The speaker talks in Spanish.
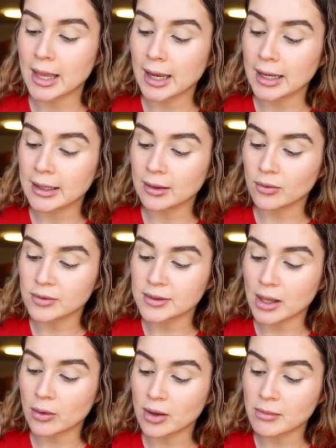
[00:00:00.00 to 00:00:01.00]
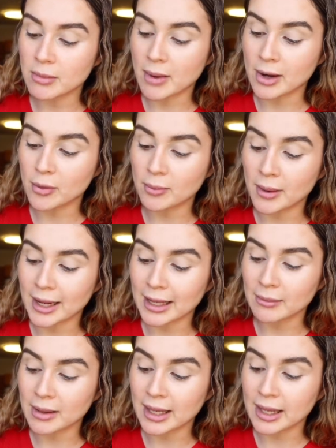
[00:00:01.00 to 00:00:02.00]
en el costado de mi mano para
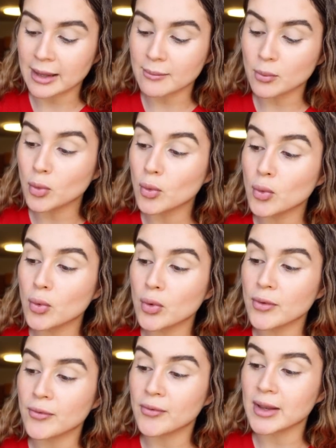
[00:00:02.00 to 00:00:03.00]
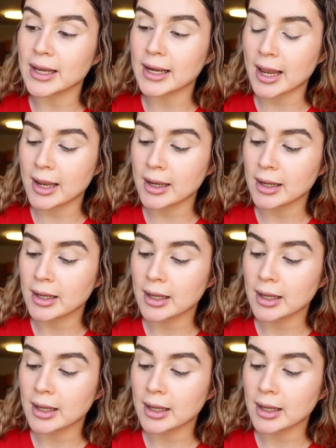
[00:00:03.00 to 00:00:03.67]
que me quede muy fina